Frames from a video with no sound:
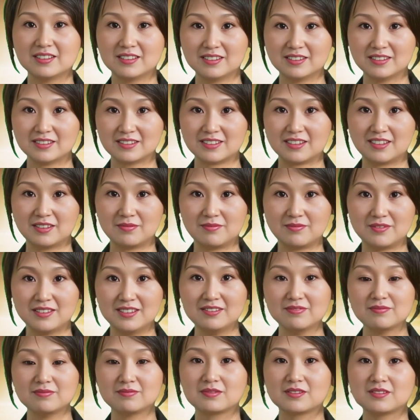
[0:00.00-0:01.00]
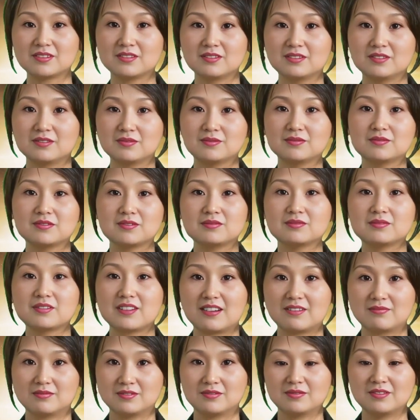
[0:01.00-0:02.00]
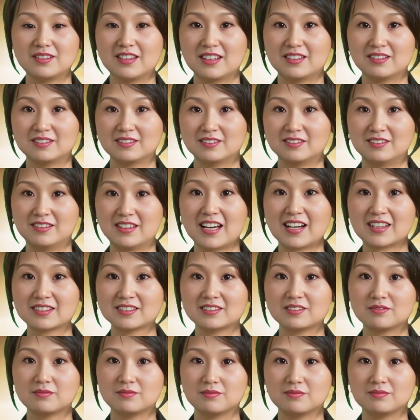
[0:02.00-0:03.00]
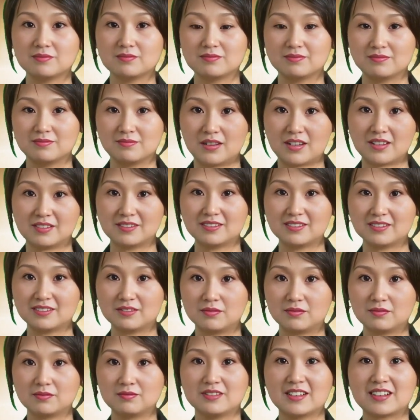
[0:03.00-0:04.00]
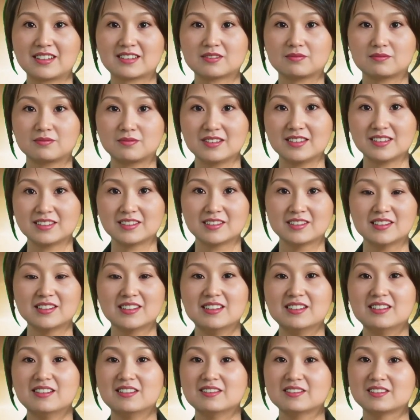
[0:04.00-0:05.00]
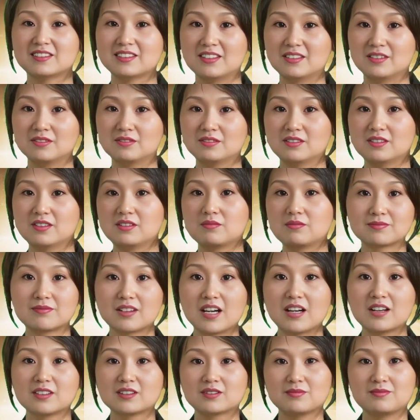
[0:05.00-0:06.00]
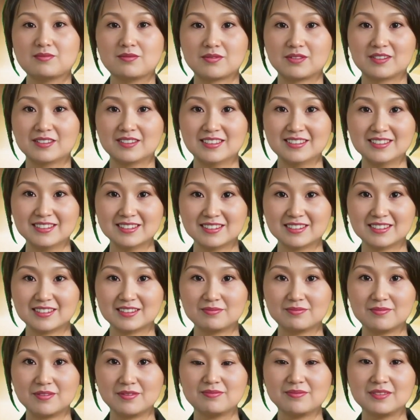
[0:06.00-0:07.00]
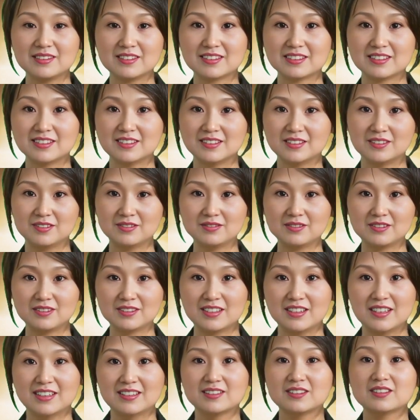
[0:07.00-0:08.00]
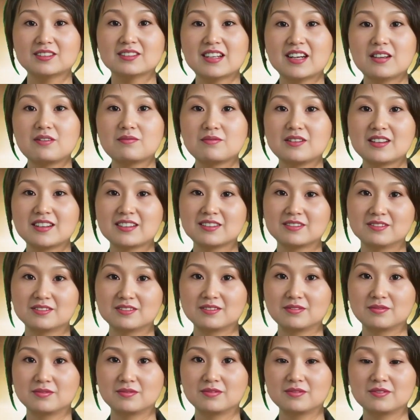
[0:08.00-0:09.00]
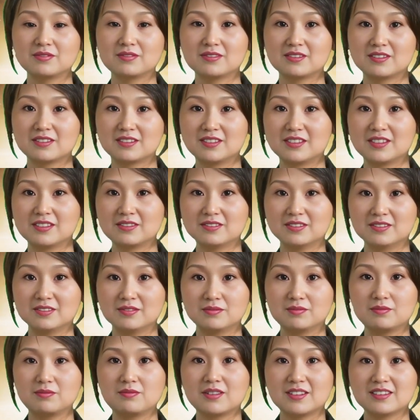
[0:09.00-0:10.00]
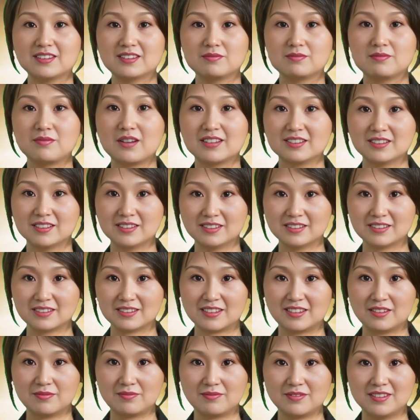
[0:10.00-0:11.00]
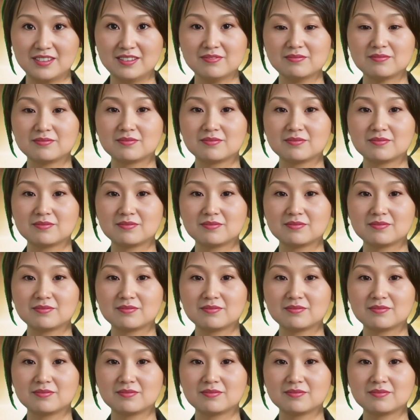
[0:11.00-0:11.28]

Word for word: 美国政府尚未做出积极回应，这表明他们仍有顾虑。由于香港有大量美国商人，美国政府仍在评估情况。新闻播报九，